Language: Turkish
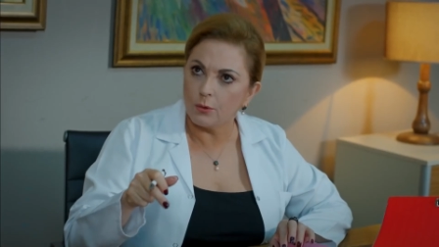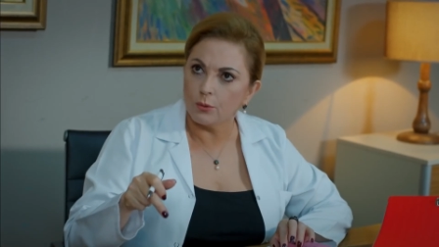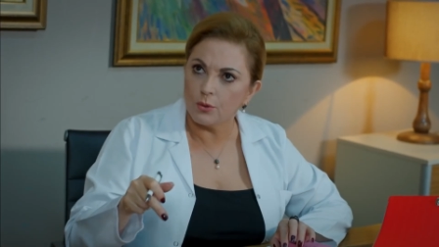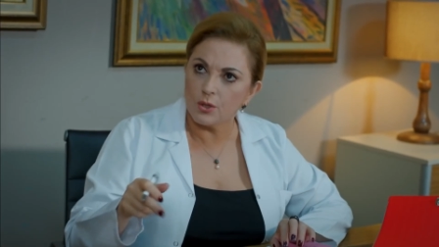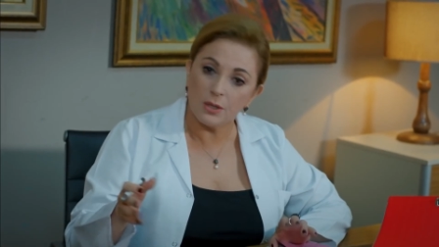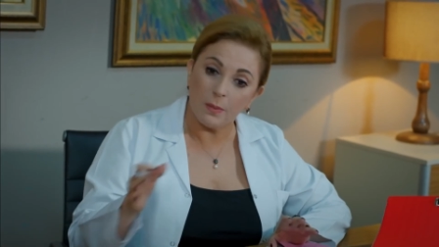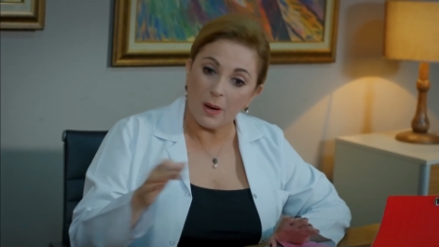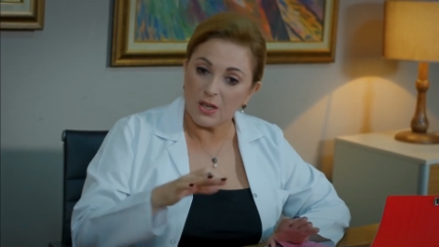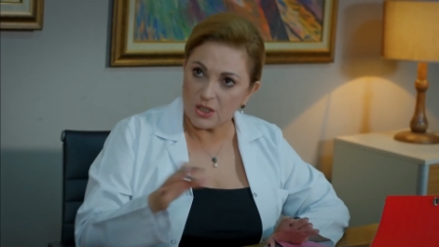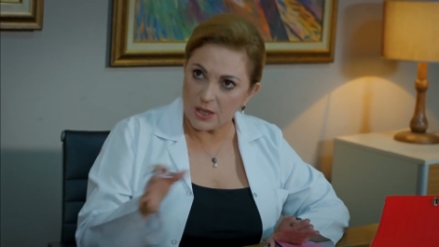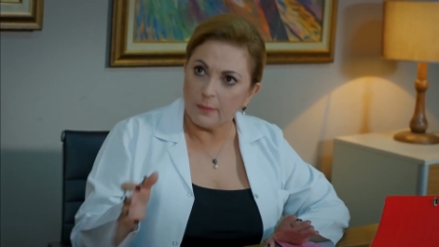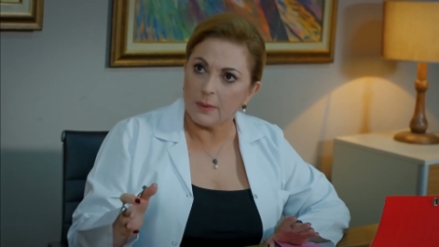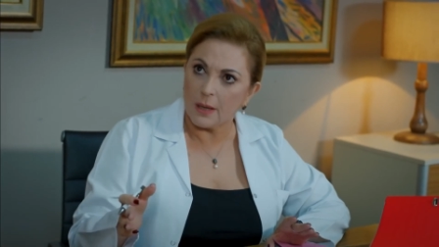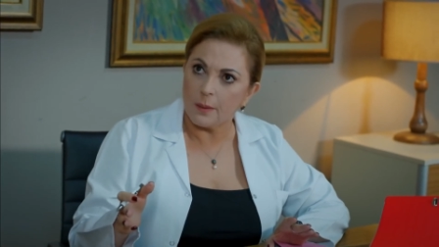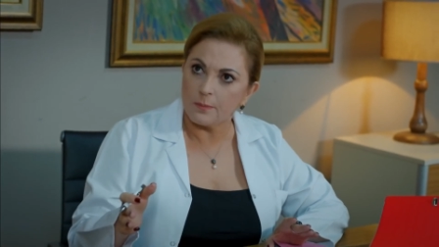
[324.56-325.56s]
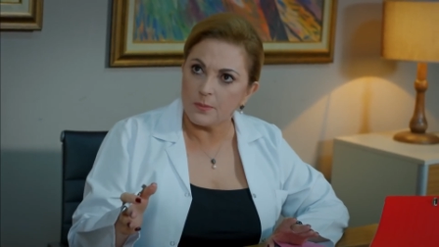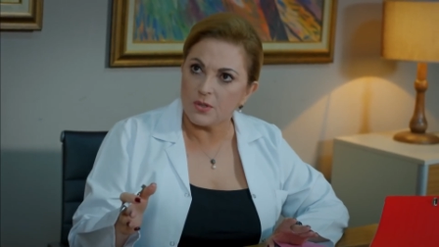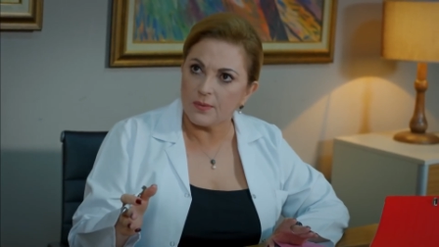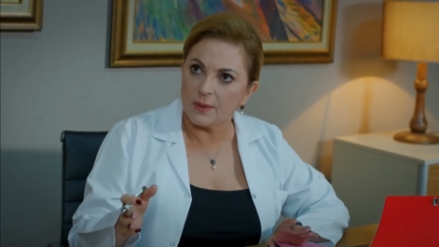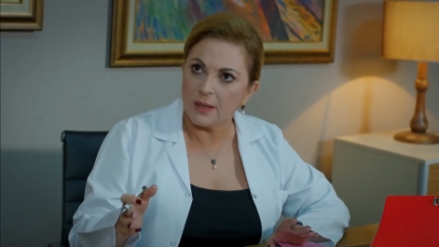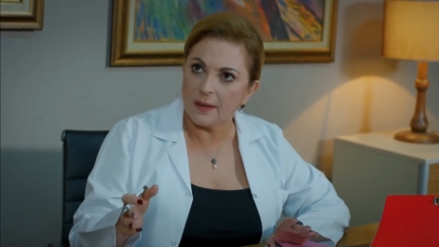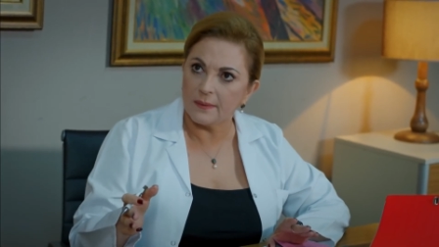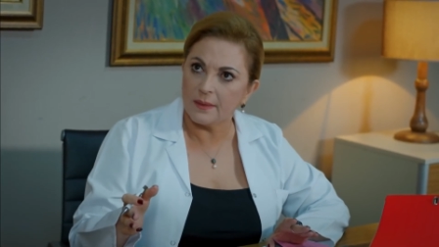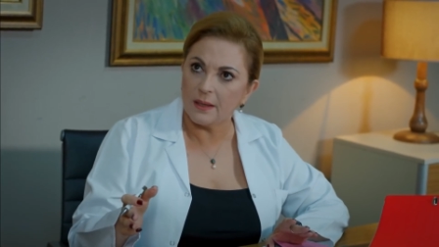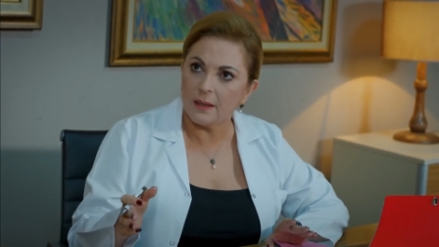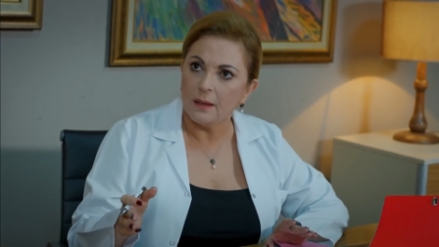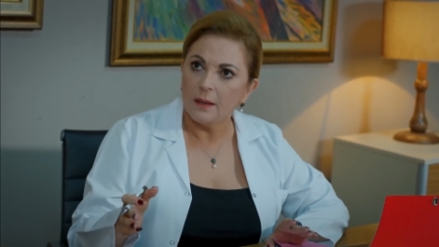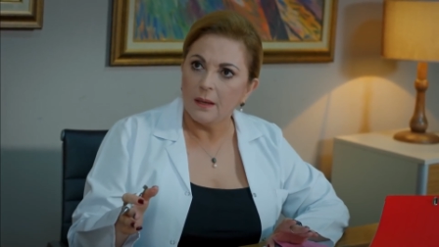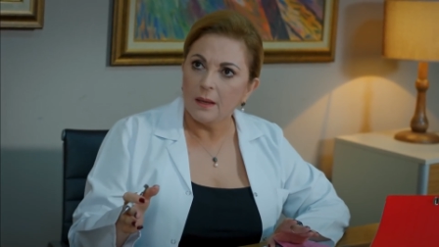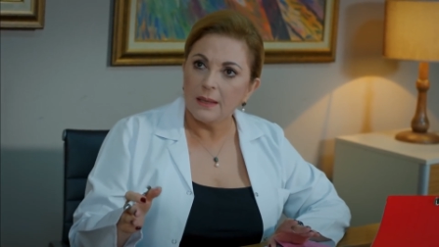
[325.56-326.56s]
konuşayım akşam ne yapmış falan
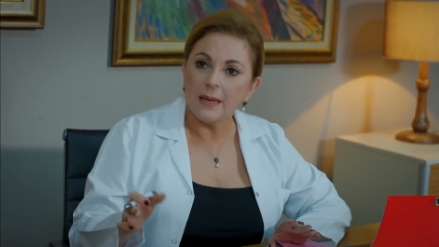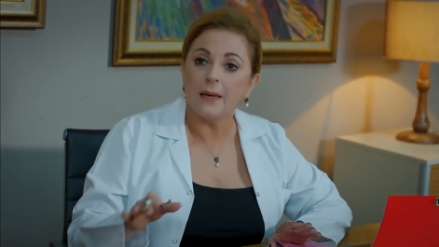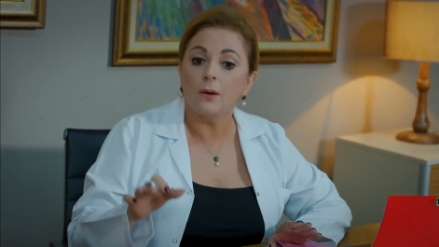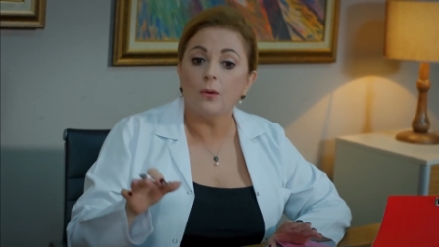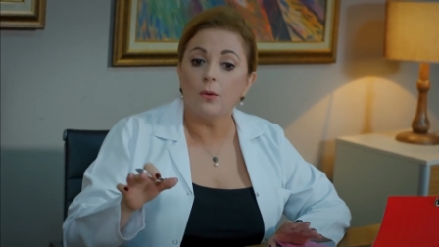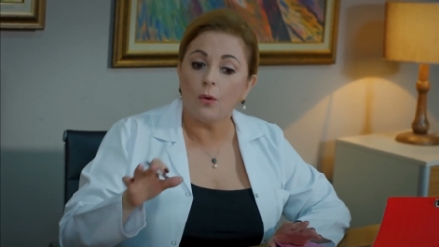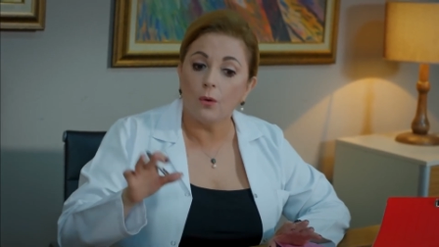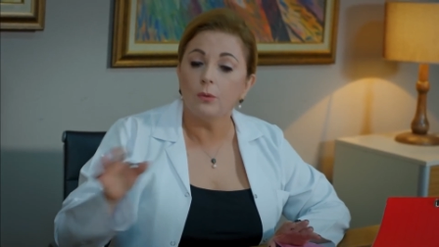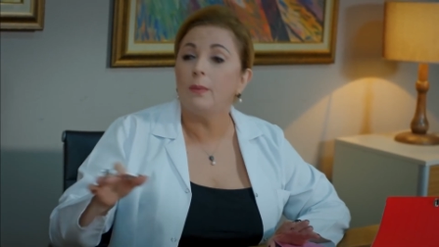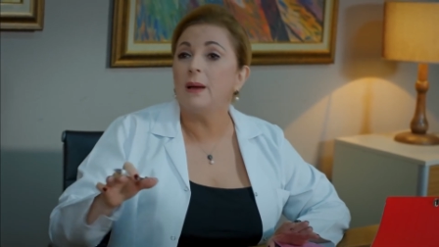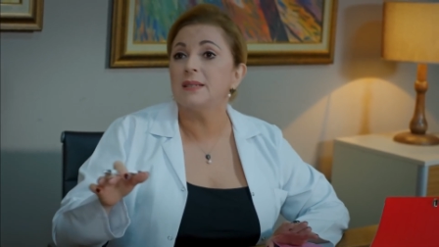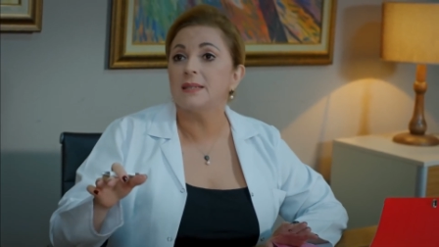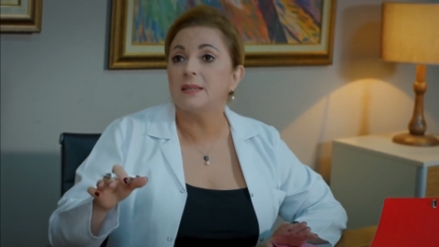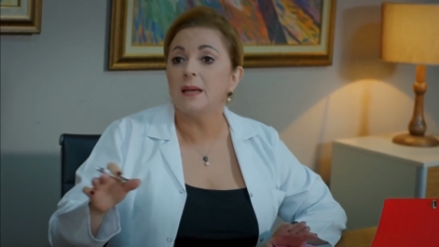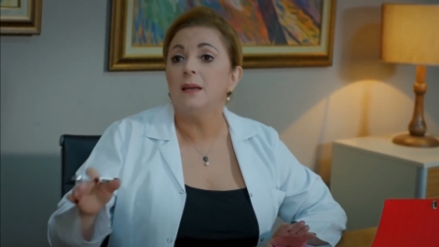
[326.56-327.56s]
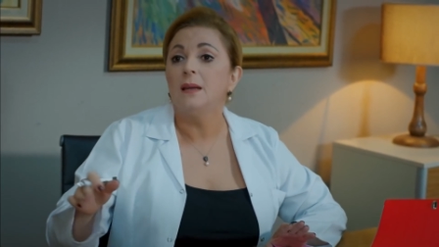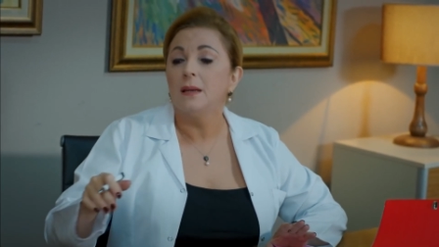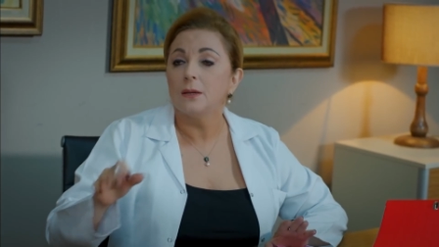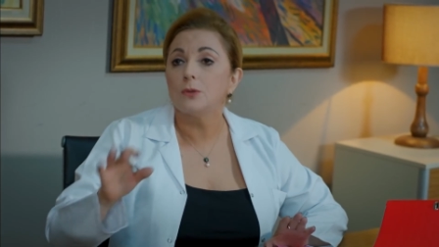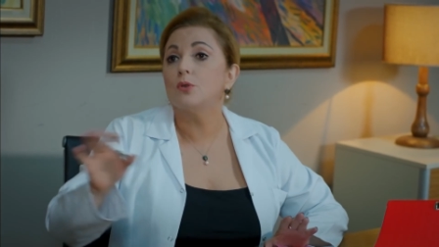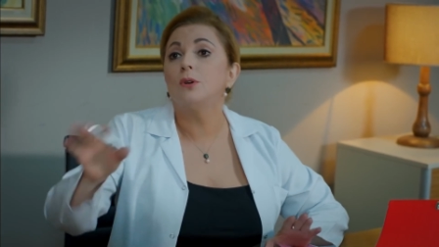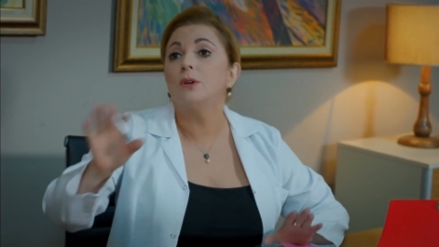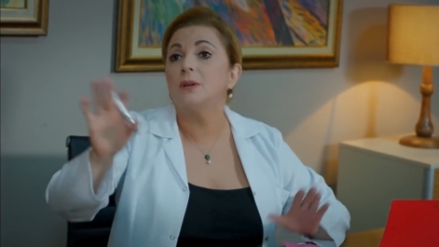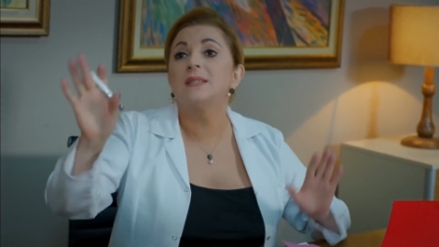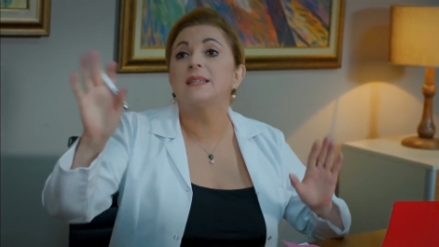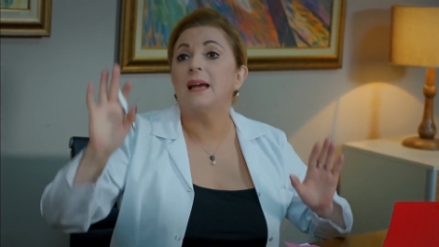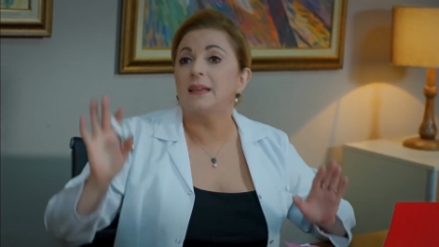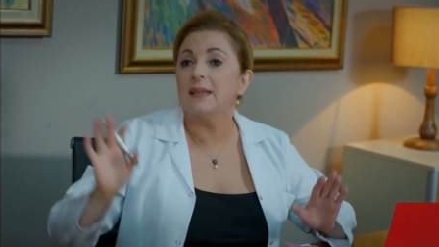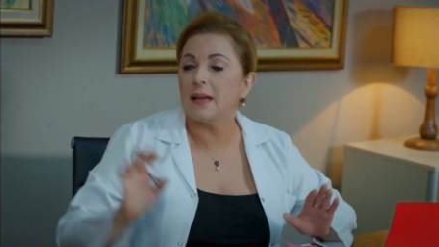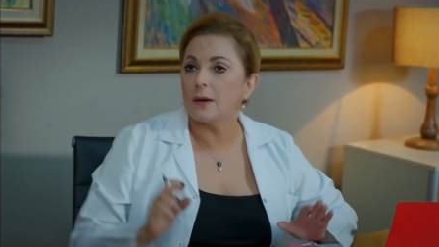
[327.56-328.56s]
diye. Yani olmazsa sonra
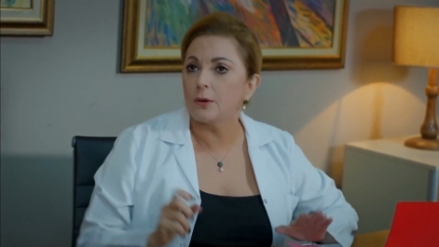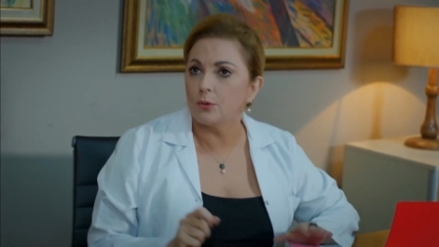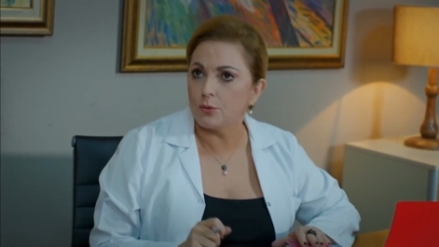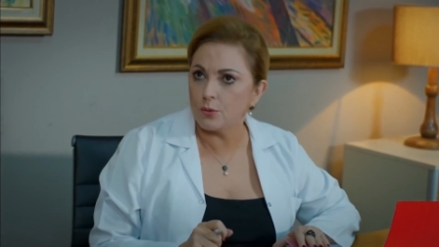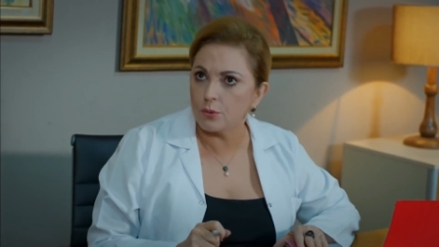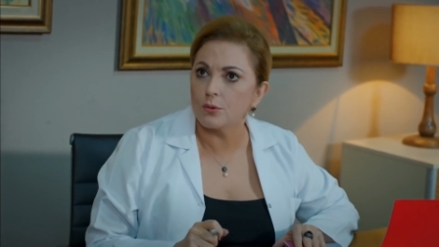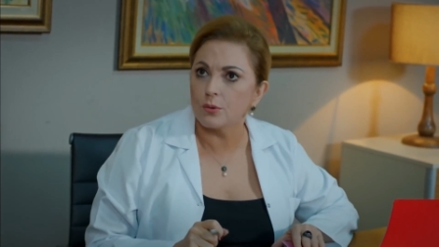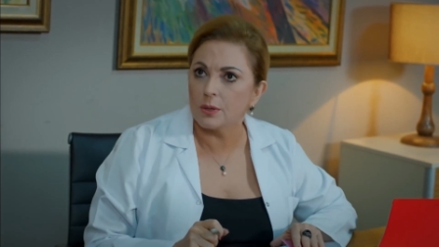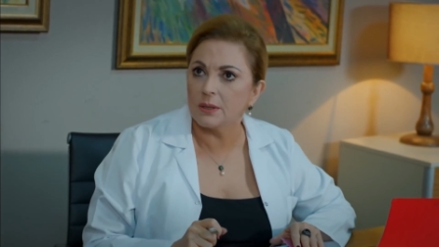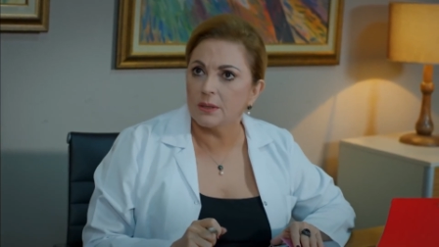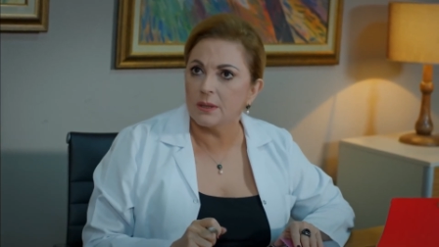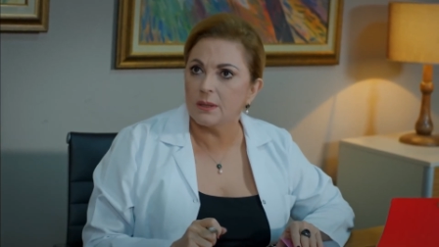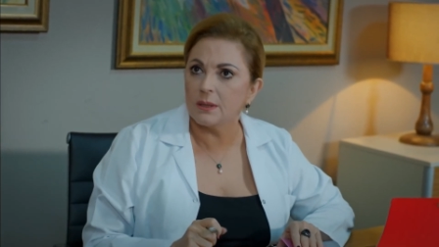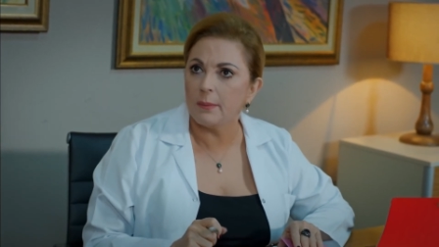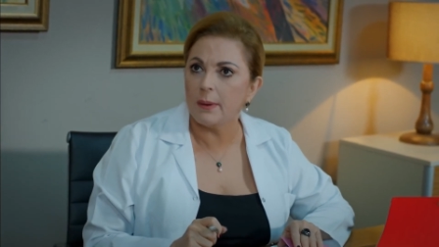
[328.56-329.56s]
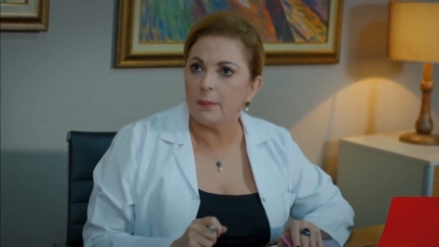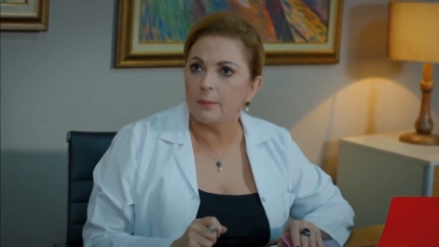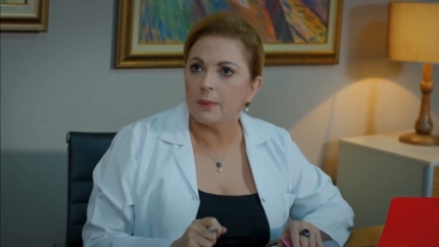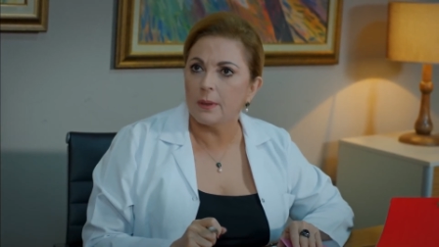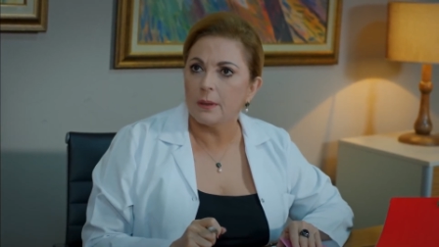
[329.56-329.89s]
sen gider konuşursun kadınla tamam mı?